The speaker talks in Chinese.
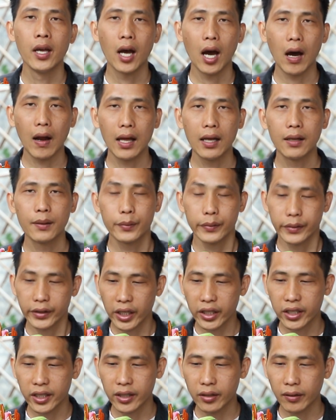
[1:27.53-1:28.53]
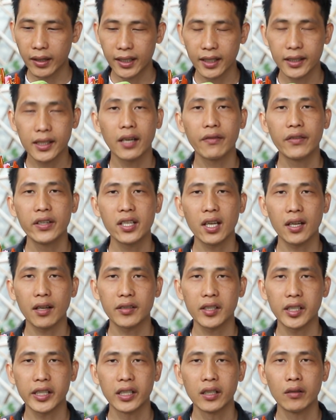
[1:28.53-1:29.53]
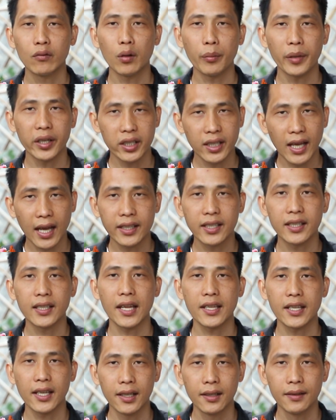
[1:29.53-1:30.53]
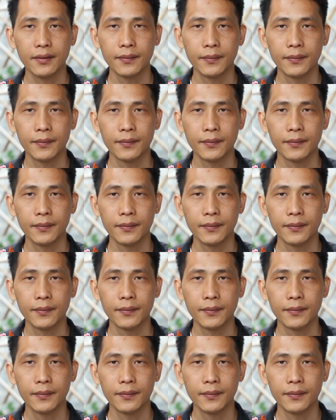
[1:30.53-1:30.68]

好了，这期就跟大家分享到这里，我们下期再见。